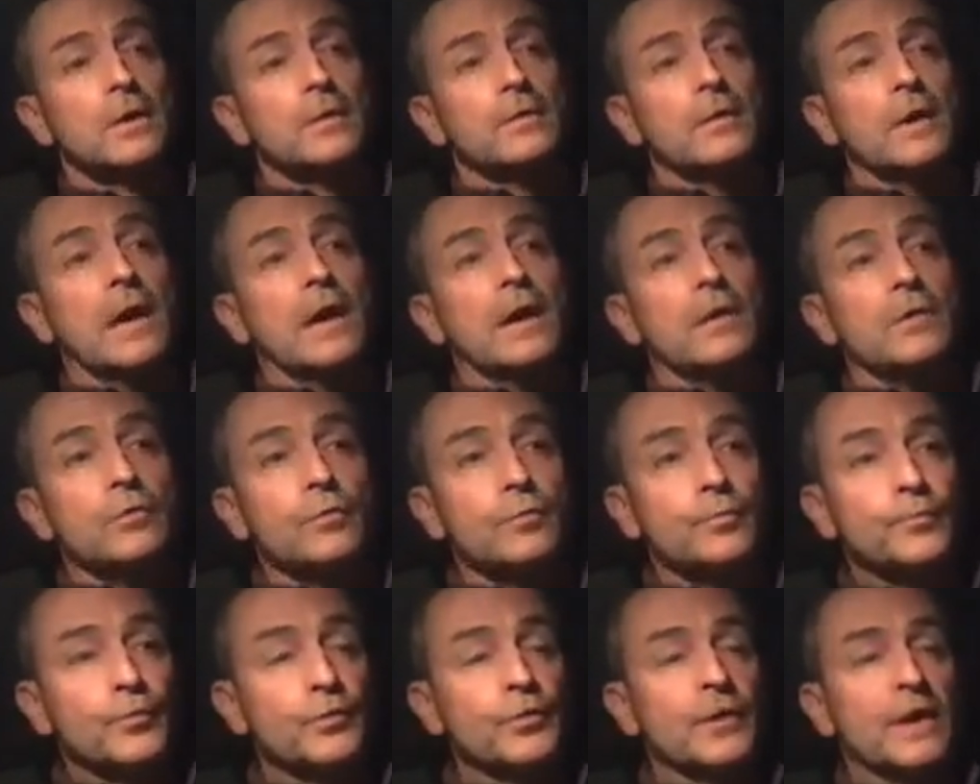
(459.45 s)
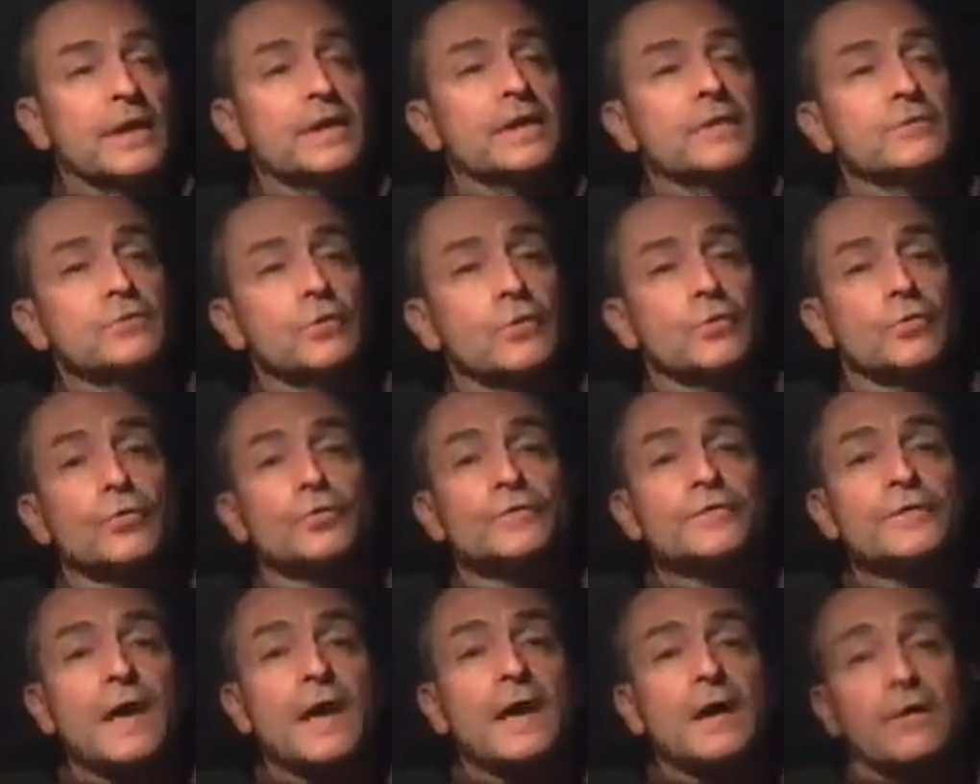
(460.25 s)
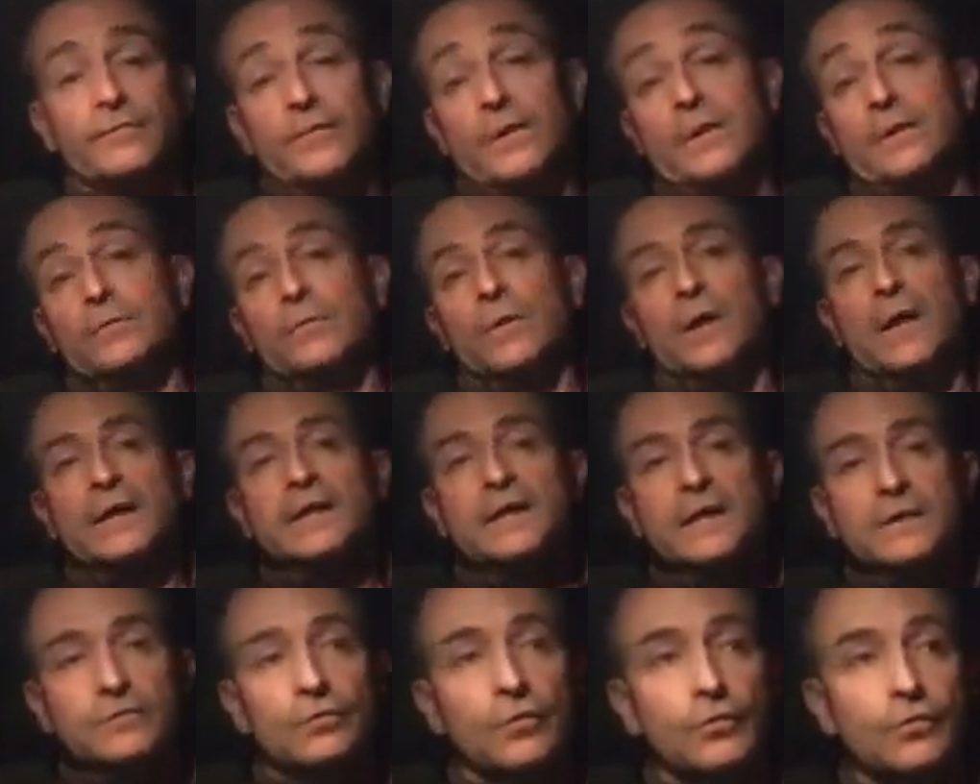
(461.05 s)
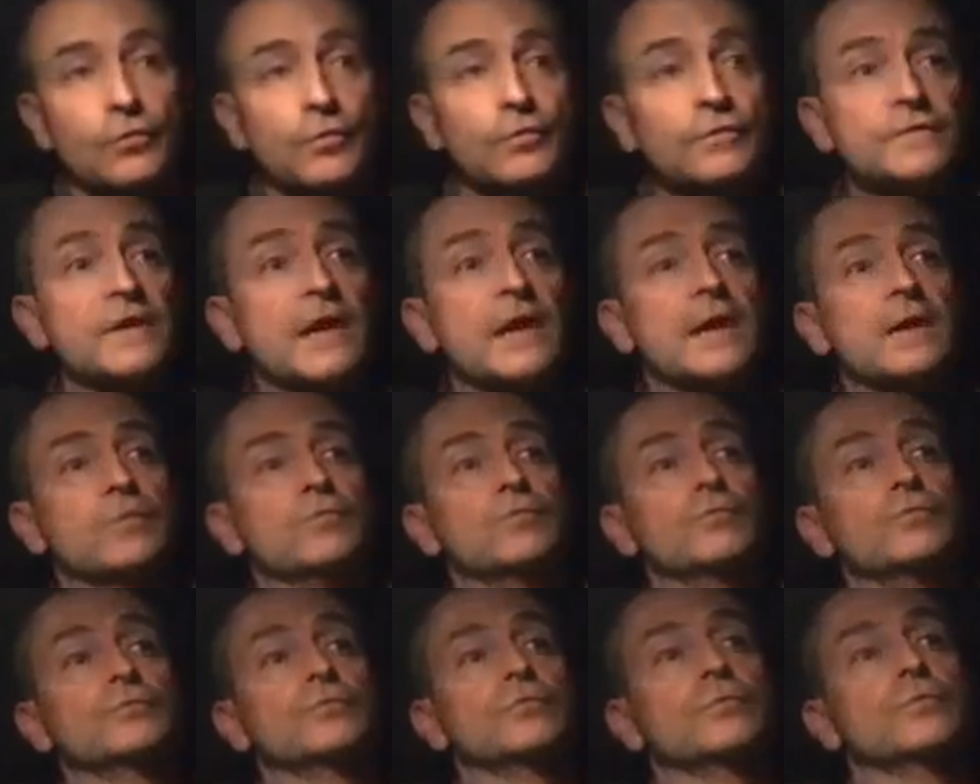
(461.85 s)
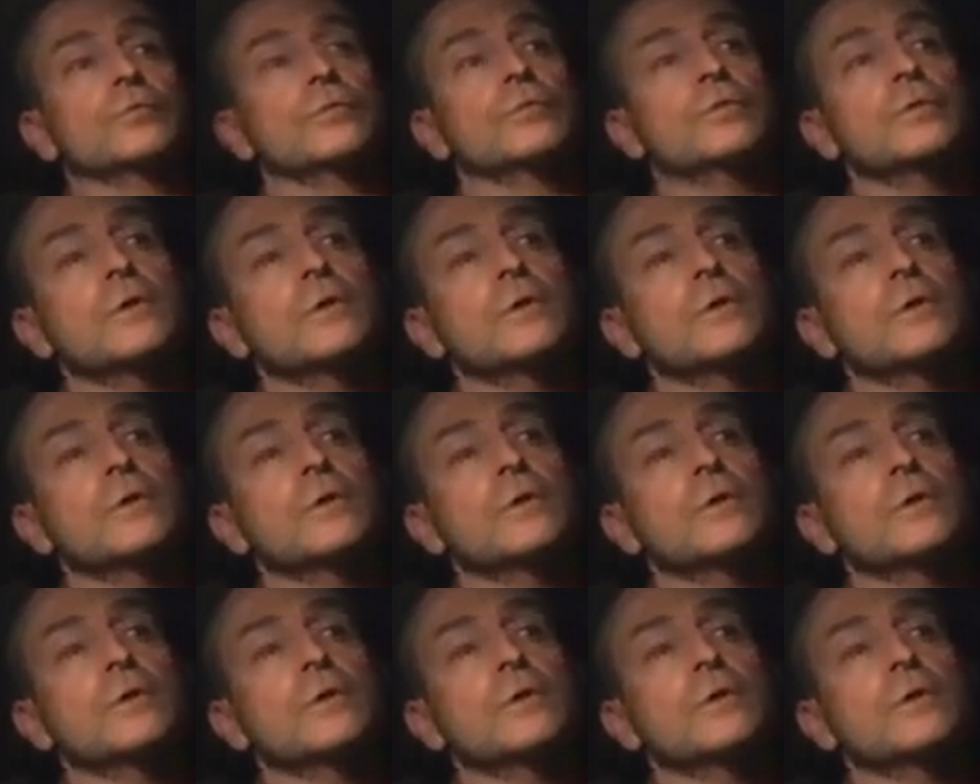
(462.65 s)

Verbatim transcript: Voilà, le peu de radiateur quota, enfin le radiateur quota coûte